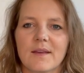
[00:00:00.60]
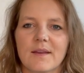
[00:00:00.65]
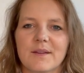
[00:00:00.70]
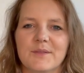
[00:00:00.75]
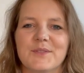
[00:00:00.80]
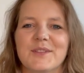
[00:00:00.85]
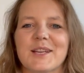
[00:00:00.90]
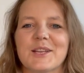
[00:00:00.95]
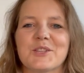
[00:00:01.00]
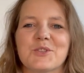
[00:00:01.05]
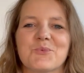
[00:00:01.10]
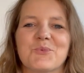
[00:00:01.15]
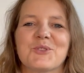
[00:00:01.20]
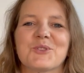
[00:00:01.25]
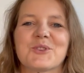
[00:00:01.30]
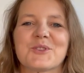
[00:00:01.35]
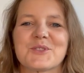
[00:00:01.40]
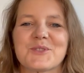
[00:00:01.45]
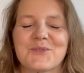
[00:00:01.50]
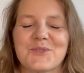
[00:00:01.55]
Witajcie moi
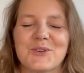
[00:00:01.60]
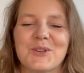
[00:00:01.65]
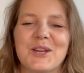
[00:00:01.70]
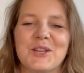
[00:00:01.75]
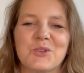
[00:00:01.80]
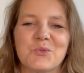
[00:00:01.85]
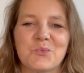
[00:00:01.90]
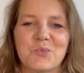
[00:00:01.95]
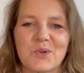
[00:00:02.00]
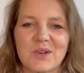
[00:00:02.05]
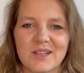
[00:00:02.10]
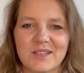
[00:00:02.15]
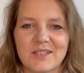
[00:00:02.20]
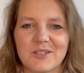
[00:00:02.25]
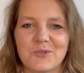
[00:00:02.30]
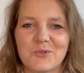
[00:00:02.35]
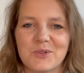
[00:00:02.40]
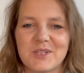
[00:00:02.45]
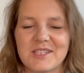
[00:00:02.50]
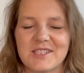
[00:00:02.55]
drodzy w kolejnym
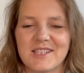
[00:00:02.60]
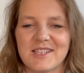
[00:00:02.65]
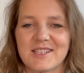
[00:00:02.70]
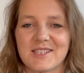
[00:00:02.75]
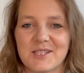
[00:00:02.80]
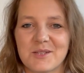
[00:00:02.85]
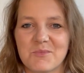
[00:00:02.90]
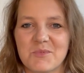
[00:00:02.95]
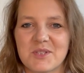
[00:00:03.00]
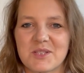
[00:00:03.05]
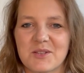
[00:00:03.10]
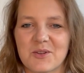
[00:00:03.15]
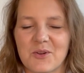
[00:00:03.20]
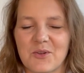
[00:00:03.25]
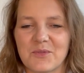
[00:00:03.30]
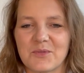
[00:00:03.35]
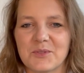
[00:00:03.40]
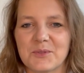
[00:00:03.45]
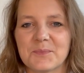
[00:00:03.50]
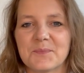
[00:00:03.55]
poradniku jeździeckim i
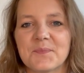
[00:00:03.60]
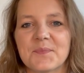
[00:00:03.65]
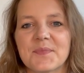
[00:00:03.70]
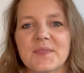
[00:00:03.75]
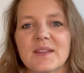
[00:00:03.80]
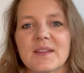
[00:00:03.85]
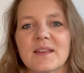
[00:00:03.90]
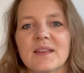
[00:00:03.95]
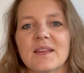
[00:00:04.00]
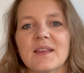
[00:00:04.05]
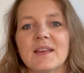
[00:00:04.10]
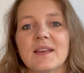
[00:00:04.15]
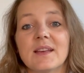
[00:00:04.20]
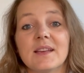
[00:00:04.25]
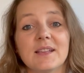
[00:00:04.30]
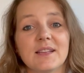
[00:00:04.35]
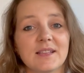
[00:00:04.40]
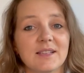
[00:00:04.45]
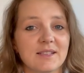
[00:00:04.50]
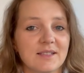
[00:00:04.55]
skrowym.
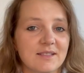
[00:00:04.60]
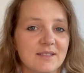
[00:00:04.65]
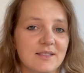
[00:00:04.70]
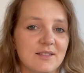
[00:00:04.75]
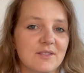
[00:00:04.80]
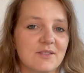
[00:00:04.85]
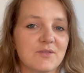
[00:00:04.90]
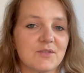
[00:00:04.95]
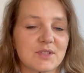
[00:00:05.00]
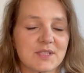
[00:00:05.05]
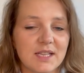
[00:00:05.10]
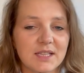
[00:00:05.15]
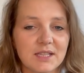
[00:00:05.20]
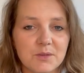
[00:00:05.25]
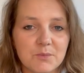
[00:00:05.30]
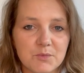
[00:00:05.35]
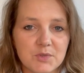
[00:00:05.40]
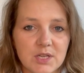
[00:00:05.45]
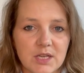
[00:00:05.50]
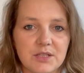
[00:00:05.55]
Y, w
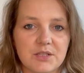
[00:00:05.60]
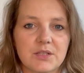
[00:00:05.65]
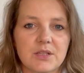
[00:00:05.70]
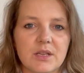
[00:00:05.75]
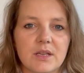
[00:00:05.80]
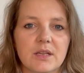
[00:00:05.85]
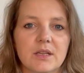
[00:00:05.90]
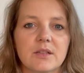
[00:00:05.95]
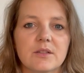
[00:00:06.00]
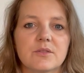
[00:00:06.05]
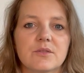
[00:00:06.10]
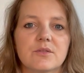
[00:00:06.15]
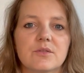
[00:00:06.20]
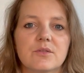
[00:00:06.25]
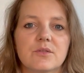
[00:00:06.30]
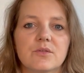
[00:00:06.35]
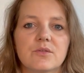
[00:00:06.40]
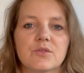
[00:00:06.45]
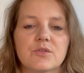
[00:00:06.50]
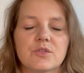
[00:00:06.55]
ostatnim czasie
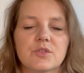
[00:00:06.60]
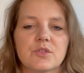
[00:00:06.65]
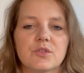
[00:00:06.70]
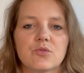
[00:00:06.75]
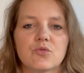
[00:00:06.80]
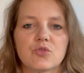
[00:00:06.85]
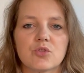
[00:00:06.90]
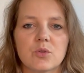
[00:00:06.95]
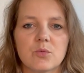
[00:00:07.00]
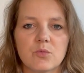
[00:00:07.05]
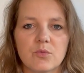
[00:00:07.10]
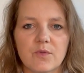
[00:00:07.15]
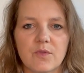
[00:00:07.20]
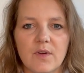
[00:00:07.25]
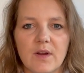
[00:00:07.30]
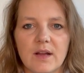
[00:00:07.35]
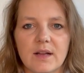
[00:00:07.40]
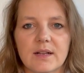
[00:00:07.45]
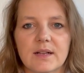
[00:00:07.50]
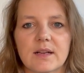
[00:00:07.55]
dosyć dużą
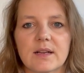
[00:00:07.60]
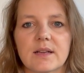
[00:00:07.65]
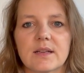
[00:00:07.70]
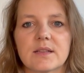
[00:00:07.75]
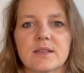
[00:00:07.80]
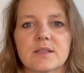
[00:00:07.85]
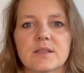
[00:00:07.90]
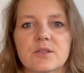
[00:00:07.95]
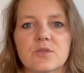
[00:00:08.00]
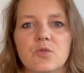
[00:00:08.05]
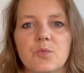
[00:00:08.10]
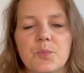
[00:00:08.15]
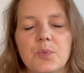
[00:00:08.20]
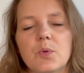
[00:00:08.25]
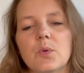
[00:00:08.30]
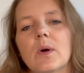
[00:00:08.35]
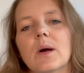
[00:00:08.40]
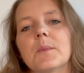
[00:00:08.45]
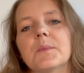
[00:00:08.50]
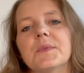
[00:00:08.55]
uwagę
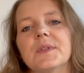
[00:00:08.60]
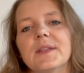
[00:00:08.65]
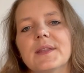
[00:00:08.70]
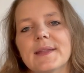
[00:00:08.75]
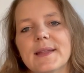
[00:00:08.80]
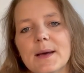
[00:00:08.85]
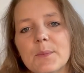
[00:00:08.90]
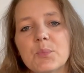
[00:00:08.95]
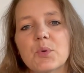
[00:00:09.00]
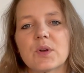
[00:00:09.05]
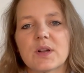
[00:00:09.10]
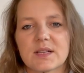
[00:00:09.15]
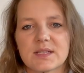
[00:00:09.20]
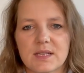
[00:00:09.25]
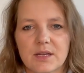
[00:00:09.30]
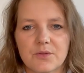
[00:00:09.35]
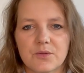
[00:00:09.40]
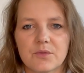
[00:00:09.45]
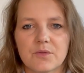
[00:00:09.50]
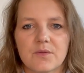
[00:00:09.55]
skupiłam na
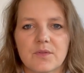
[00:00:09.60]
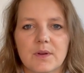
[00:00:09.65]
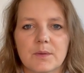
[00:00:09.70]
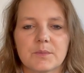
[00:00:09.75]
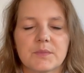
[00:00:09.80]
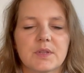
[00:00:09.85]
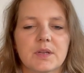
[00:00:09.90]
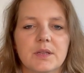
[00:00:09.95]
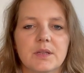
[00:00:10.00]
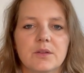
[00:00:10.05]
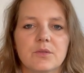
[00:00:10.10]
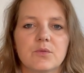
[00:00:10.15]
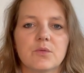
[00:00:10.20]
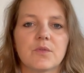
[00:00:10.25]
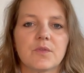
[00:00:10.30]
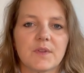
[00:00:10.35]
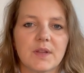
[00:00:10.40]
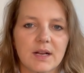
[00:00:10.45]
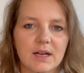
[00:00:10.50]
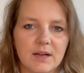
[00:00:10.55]
pokazaniu Wam
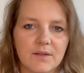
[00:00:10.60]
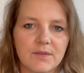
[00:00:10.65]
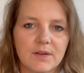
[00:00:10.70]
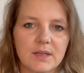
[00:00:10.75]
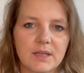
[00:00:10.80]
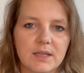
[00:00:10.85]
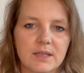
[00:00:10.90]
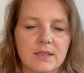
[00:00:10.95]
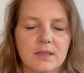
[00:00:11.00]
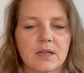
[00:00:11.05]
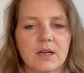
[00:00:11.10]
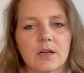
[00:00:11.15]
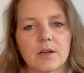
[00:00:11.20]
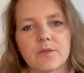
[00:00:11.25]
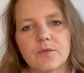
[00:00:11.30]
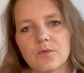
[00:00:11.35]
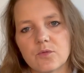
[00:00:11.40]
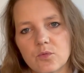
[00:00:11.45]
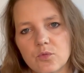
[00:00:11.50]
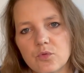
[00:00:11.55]
treningów na kawaletkach,
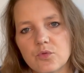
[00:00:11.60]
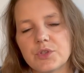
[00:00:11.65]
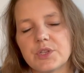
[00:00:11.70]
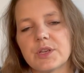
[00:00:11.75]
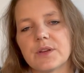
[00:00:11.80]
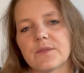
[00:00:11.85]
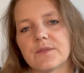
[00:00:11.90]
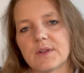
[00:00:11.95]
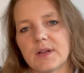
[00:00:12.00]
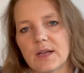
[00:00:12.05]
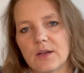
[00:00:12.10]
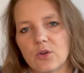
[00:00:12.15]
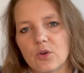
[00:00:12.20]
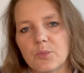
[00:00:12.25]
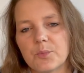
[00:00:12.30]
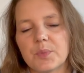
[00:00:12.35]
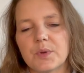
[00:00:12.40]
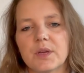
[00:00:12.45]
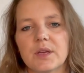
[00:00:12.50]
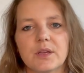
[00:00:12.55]
w kłusie, w
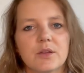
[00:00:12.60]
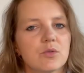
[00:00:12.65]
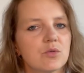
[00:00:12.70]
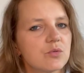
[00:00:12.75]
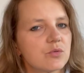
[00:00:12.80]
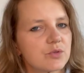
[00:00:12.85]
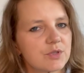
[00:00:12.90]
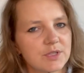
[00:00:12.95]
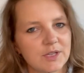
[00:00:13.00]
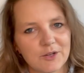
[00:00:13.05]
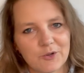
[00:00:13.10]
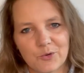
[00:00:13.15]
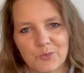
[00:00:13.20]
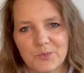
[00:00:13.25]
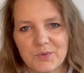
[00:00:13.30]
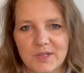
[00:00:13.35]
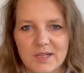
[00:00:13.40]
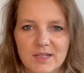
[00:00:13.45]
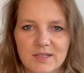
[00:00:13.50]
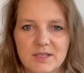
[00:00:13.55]
galopie i różne
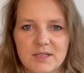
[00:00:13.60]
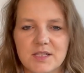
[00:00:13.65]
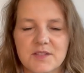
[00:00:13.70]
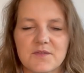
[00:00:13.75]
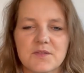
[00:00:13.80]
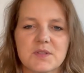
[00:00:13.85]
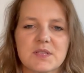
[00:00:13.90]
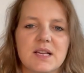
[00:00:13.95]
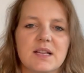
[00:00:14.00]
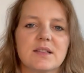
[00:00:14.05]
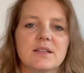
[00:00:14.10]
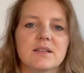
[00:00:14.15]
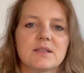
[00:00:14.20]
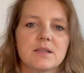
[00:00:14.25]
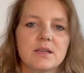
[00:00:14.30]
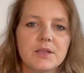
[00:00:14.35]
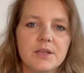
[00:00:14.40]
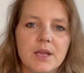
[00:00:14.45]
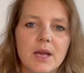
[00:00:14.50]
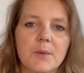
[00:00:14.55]
kombinacje związane z
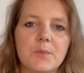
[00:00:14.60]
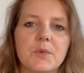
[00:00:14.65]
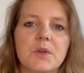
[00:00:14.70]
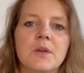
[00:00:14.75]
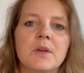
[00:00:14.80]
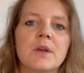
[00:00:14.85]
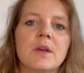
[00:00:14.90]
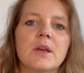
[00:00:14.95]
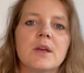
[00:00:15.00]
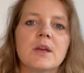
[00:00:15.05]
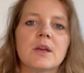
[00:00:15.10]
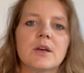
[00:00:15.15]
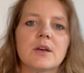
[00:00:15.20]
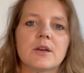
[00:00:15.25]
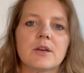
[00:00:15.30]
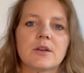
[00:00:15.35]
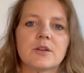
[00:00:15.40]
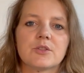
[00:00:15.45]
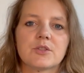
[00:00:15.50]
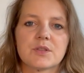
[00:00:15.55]
liniami
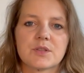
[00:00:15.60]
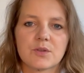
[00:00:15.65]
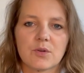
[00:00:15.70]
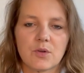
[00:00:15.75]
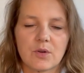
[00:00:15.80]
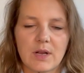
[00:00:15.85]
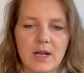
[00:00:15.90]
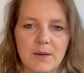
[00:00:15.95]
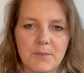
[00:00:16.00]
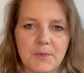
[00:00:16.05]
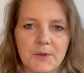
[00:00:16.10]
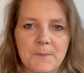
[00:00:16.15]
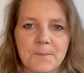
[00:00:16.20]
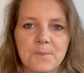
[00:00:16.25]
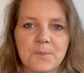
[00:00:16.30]
y, czy skokami.